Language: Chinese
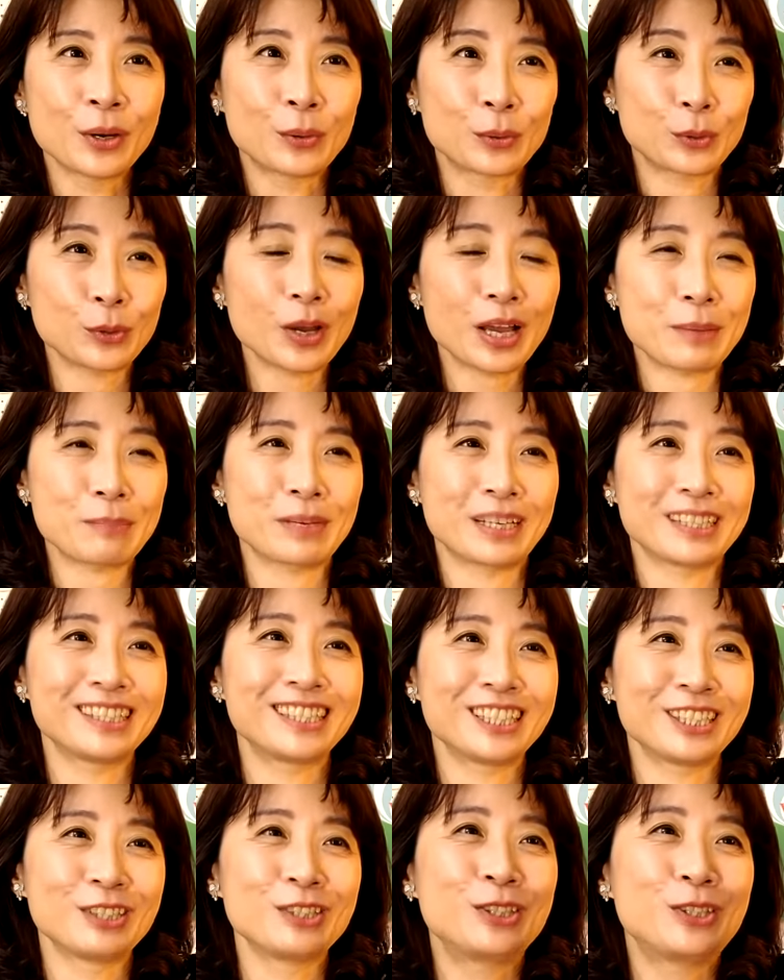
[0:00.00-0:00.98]
我都还蛮
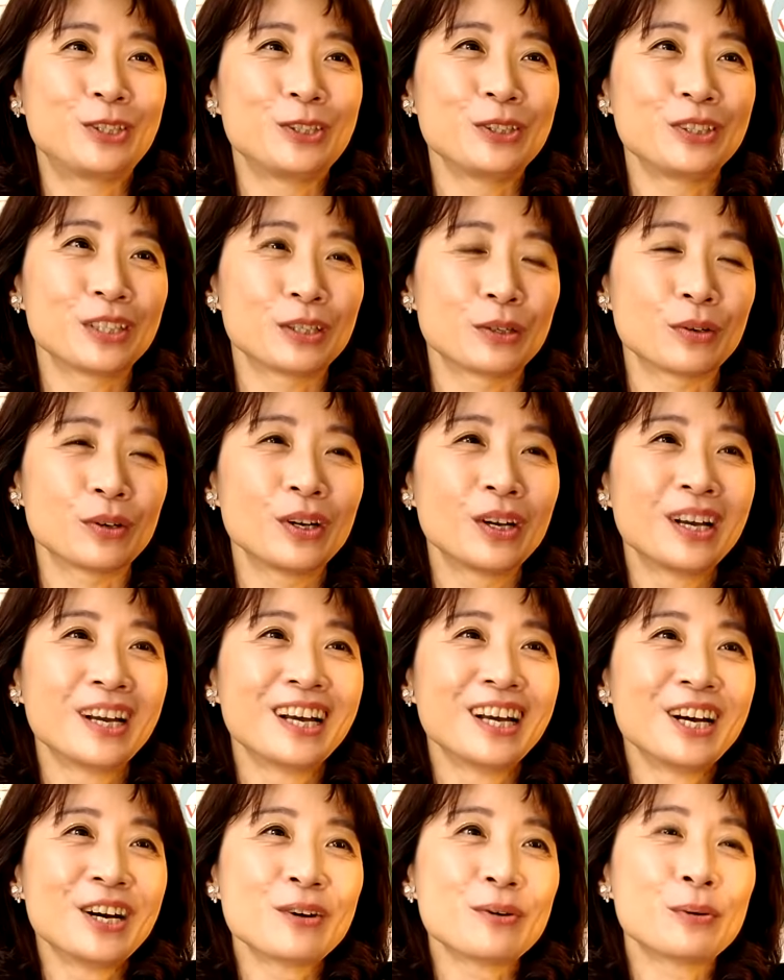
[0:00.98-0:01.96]
心虚的。
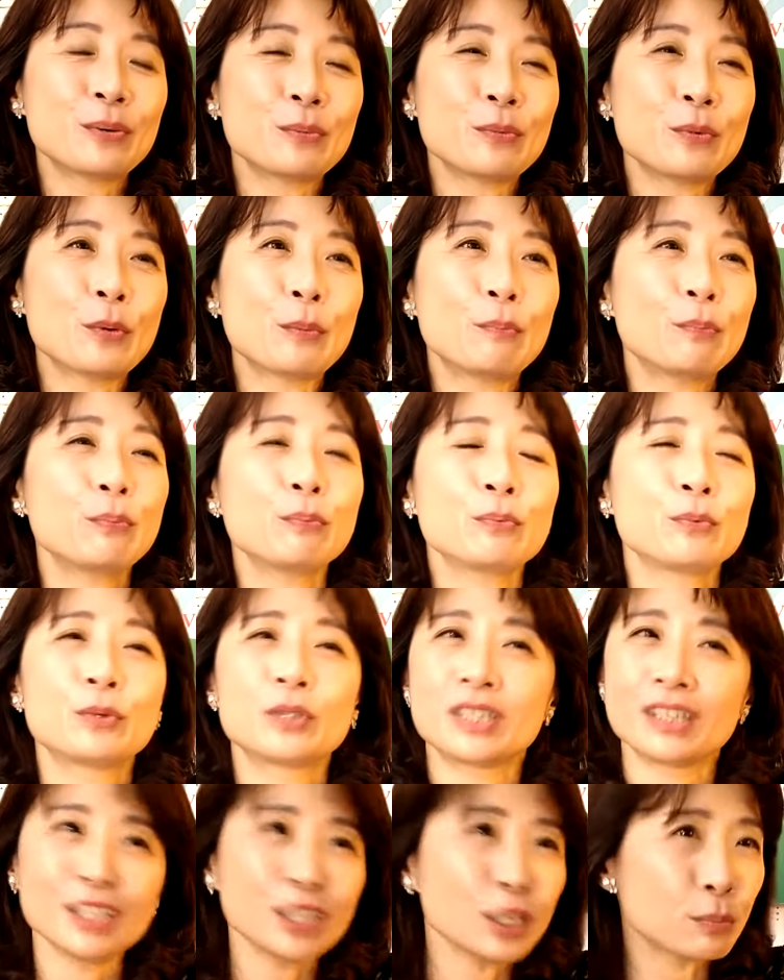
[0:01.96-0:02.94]
我、我、我
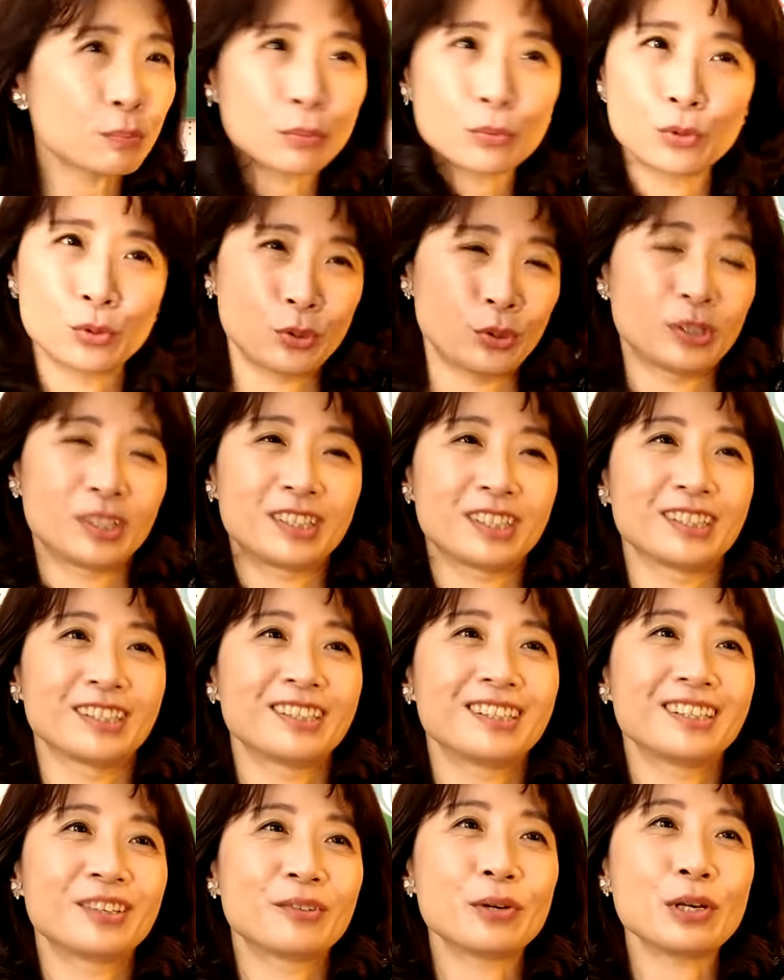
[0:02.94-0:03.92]
真的不觉得，
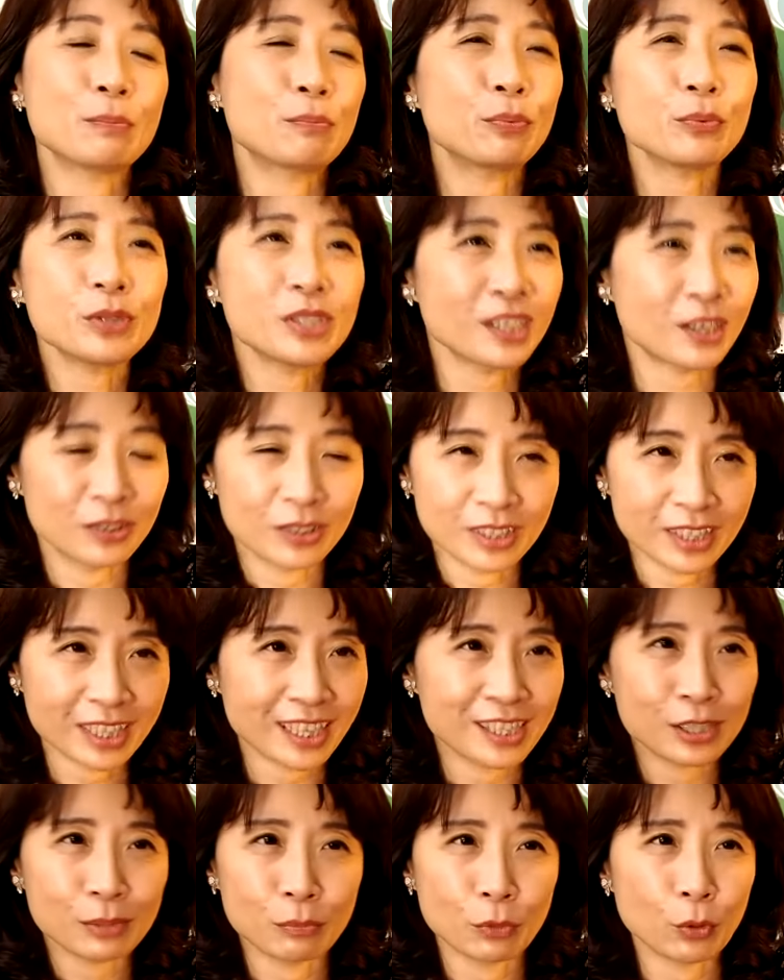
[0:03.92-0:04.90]
我也不晓得
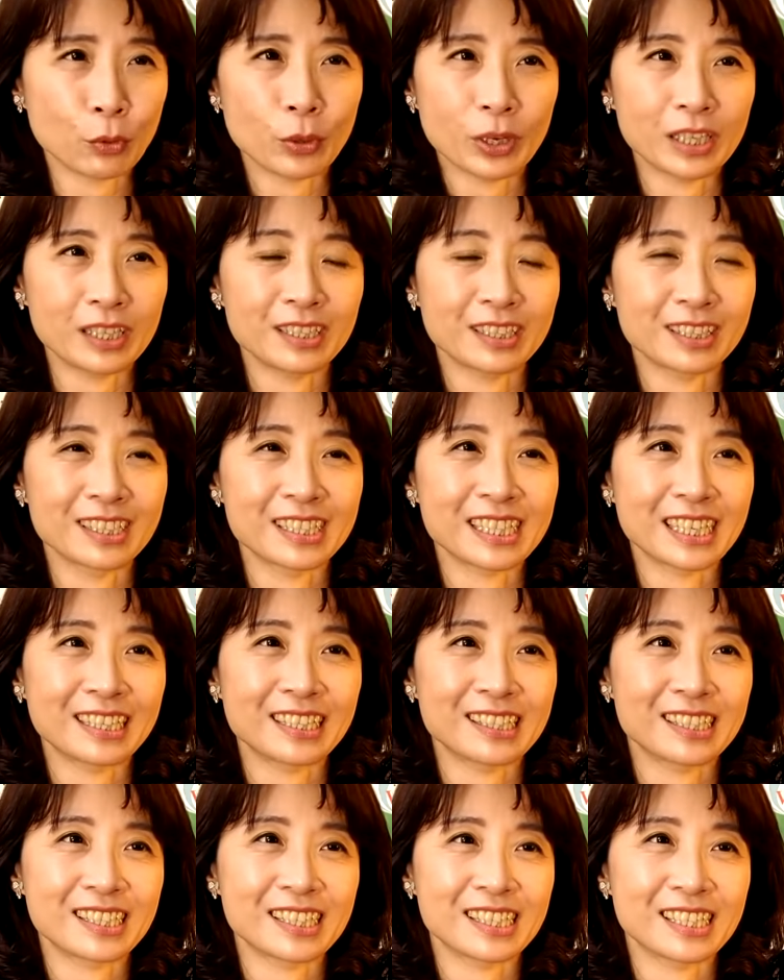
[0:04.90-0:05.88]
该怎么回应人家
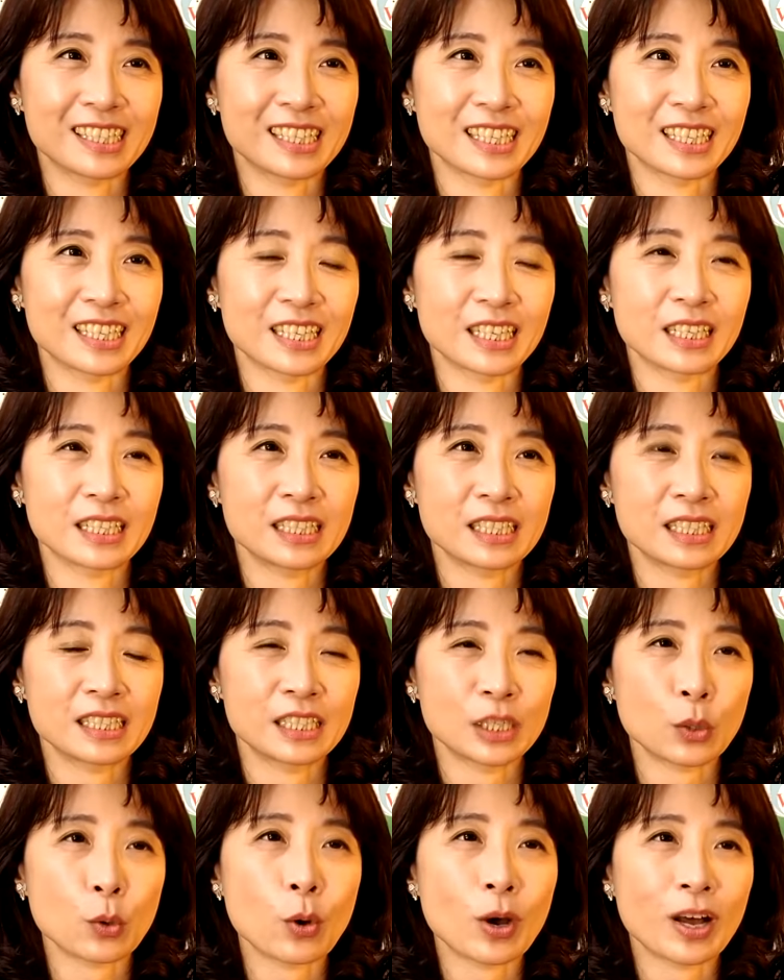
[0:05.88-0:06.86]
的这些这
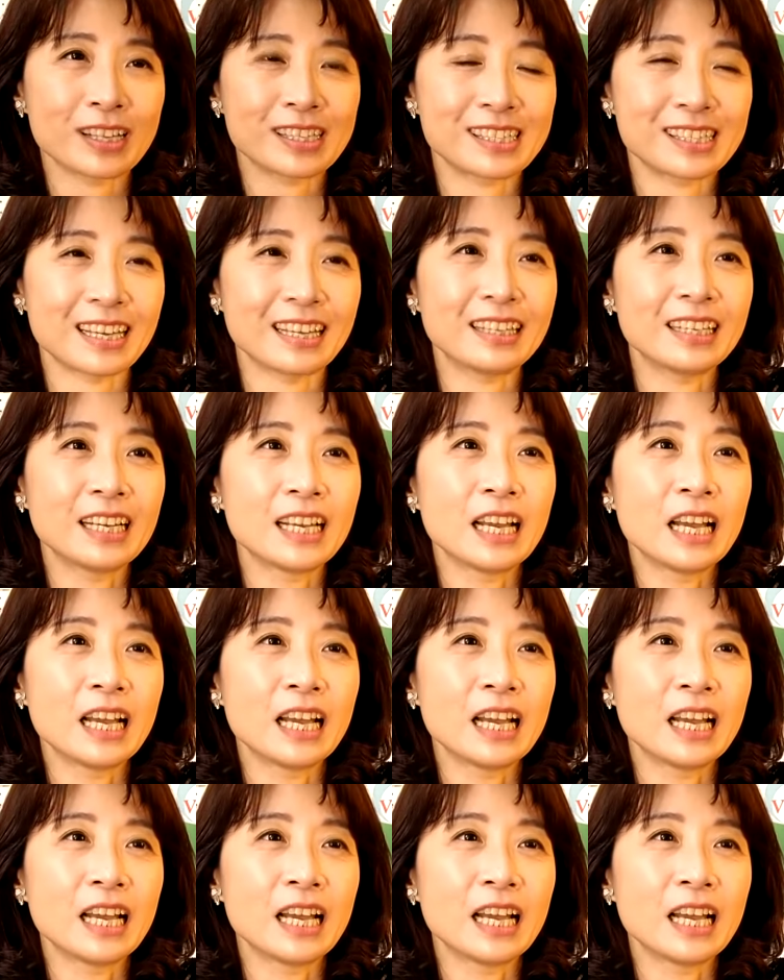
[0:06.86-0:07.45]
些夸赞。